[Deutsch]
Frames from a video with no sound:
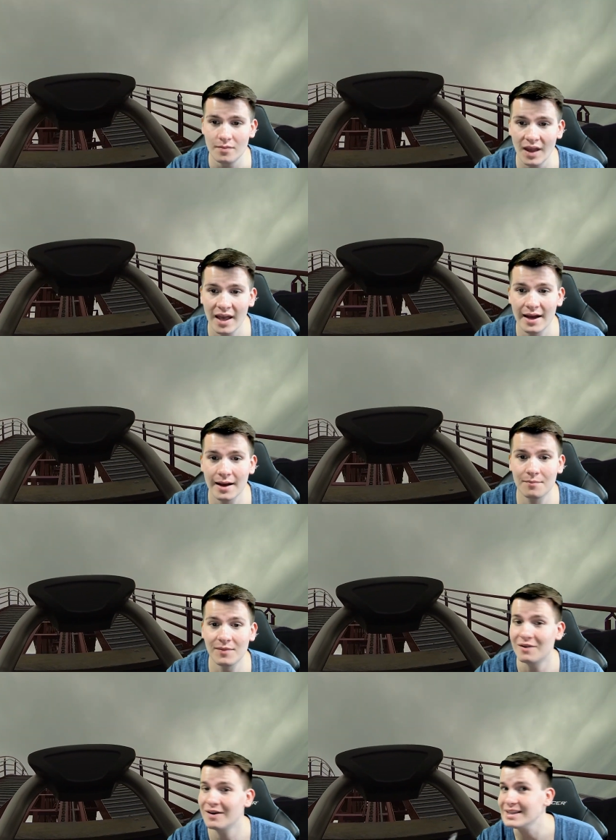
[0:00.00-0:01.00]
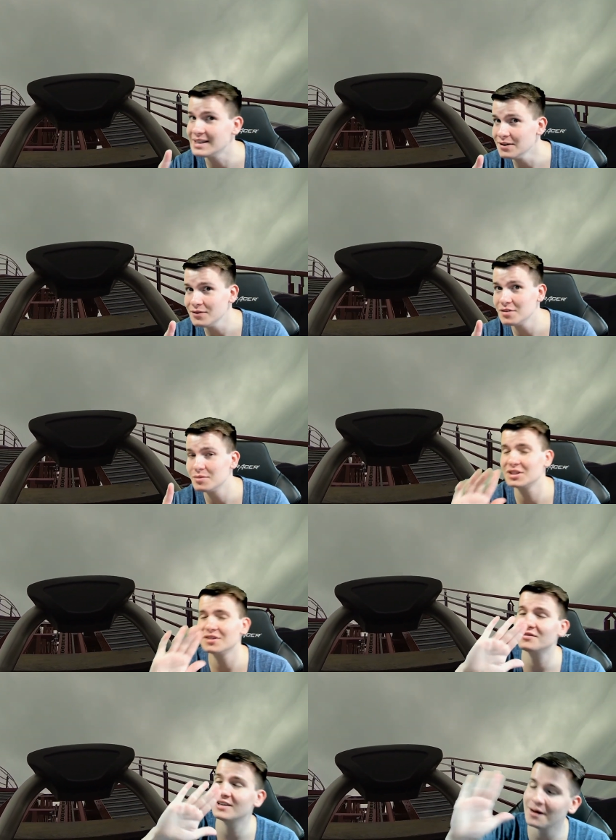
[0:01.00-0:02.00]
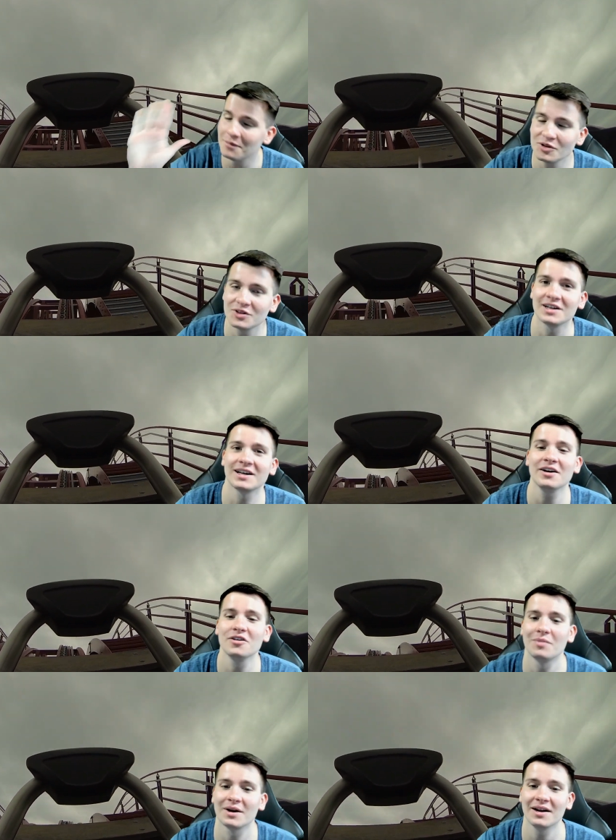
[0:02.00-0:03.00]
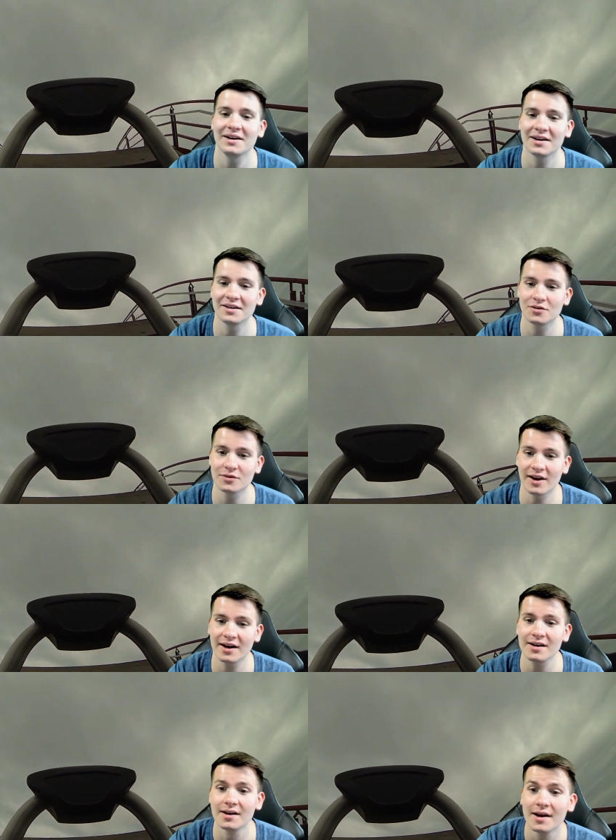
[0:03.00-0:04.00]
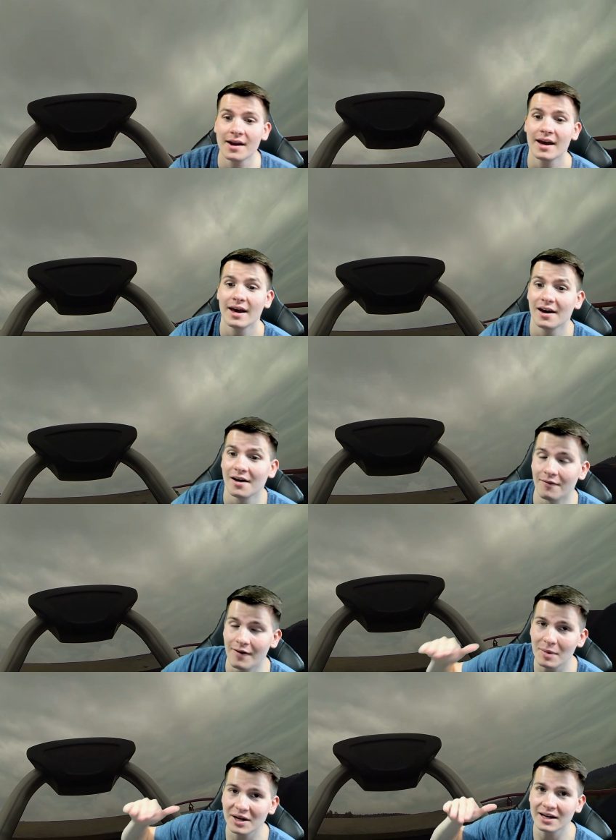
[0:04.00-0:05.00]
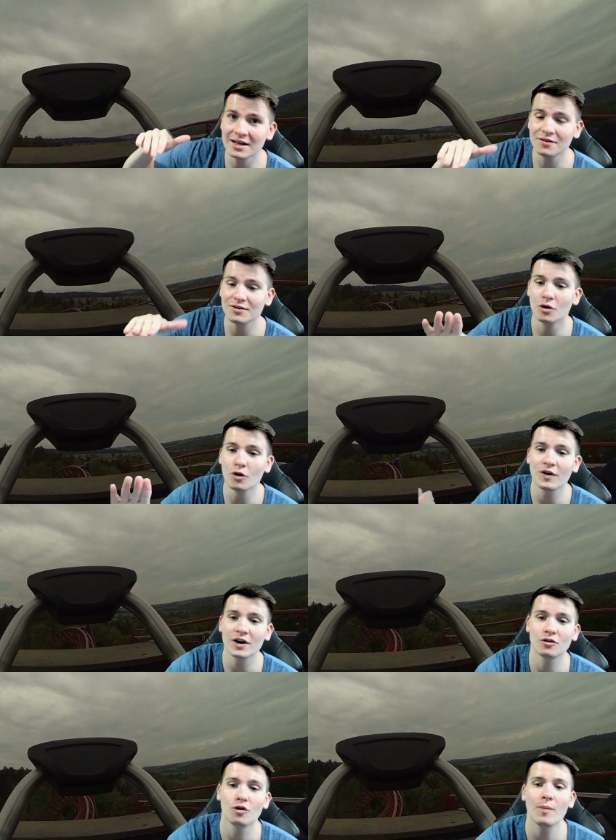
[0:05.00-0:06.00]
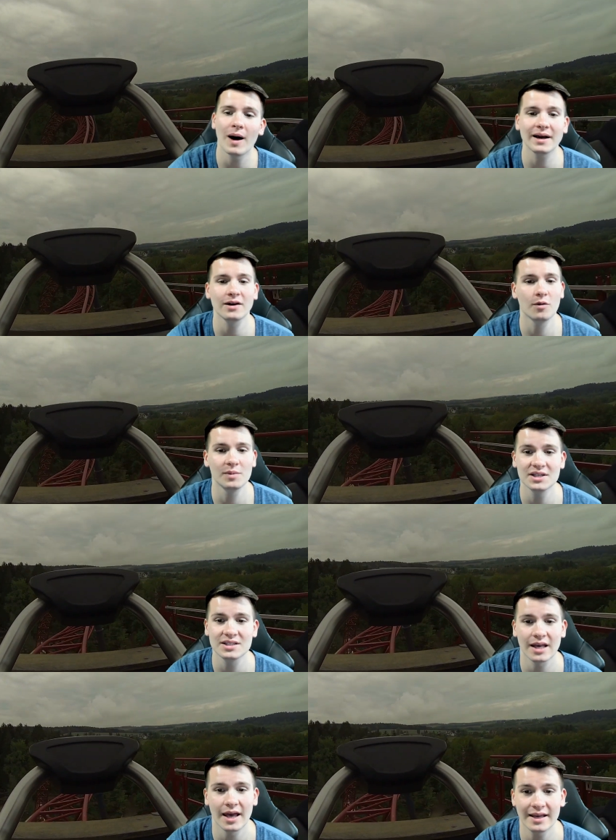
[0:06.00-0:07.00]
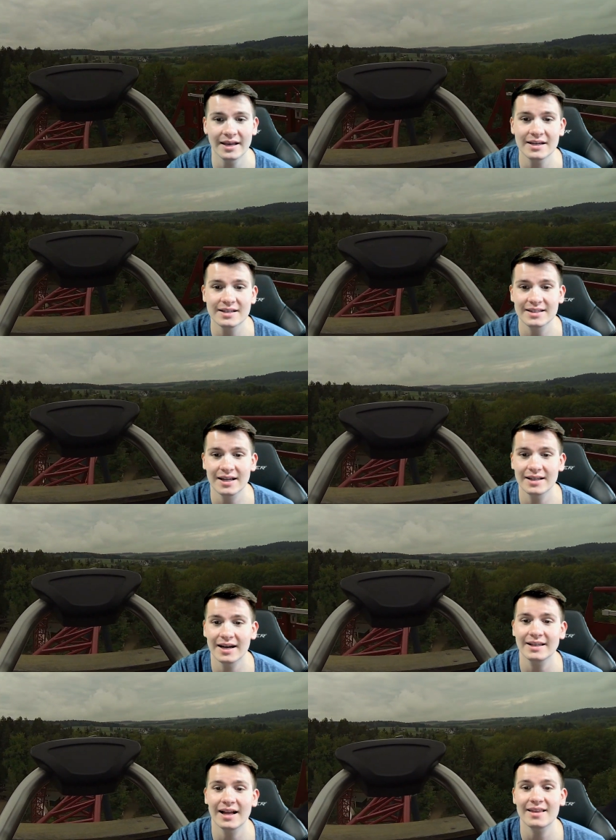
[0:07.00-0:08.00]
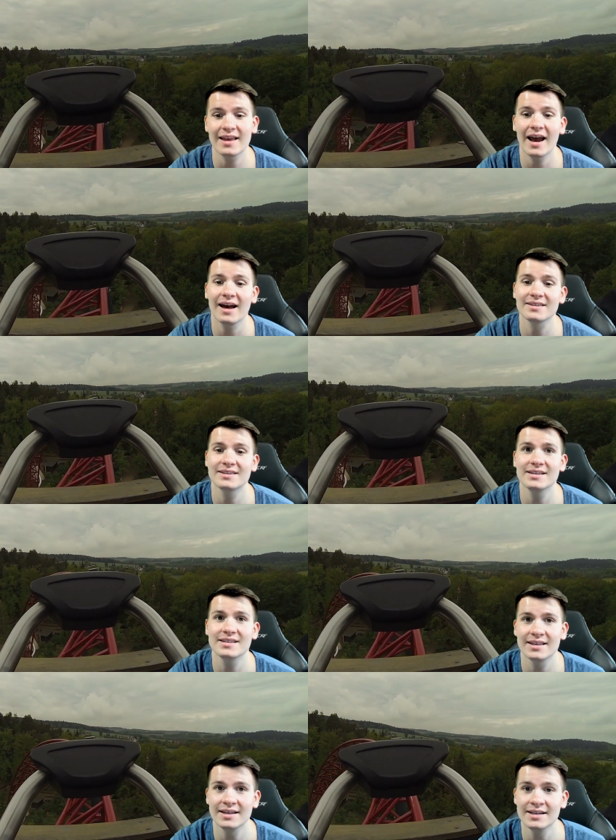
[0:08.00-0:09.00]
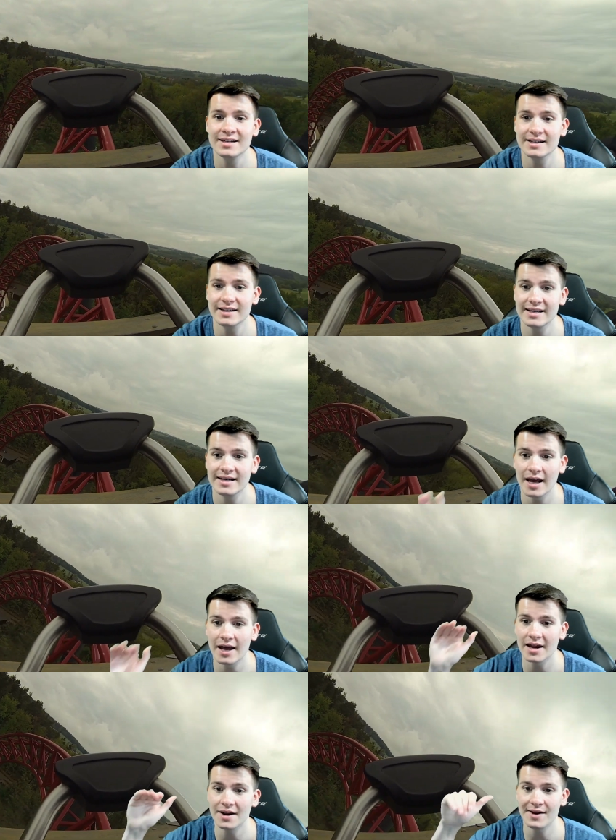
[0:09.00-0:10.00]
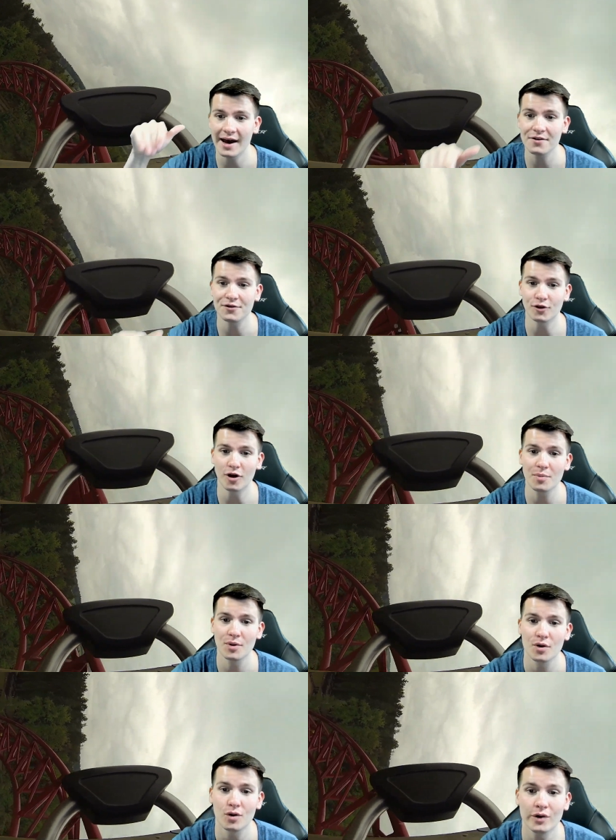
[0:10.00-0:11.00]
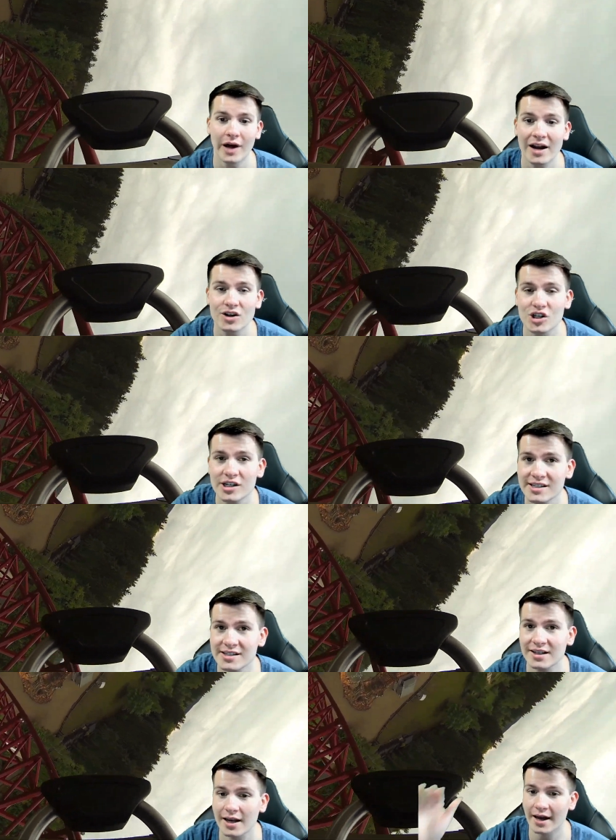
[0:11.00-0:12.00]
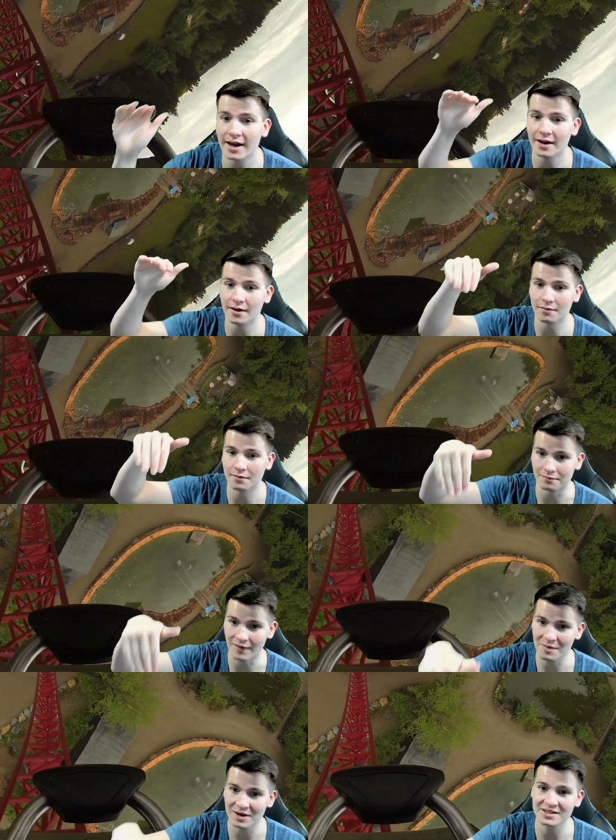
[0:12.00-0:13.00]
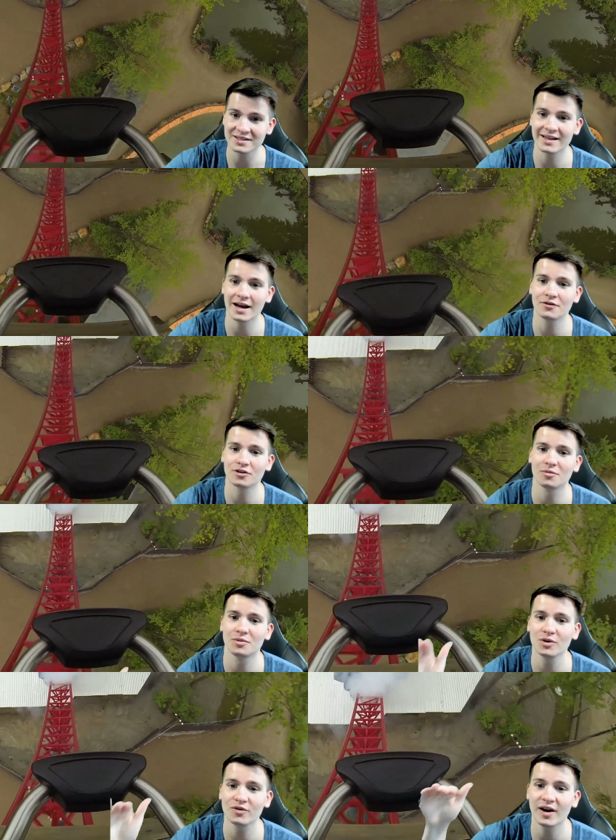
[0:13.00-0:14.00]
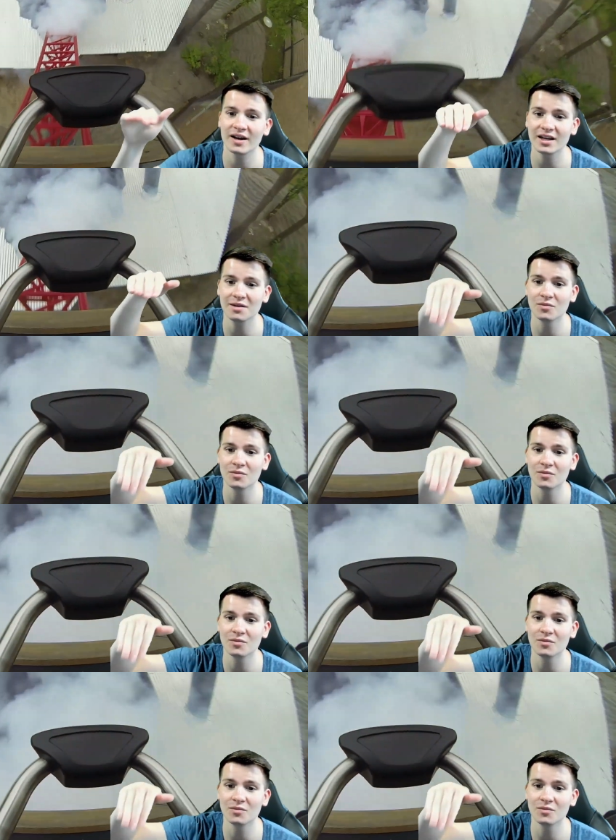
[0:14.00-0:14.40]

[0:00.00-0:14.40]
ähm, was den Lifthill betrifft, da möchte ich dann gleich noch ein paar Kleinigkeiten zu sagen. Wenn man dann den Lifthill hochfährt und oben angekommen ist, äh, geht es dann direkt als erstes in den äh, Dive Drop und anschließend, äh, wenn man diesen Dive Drop durchfährt, eben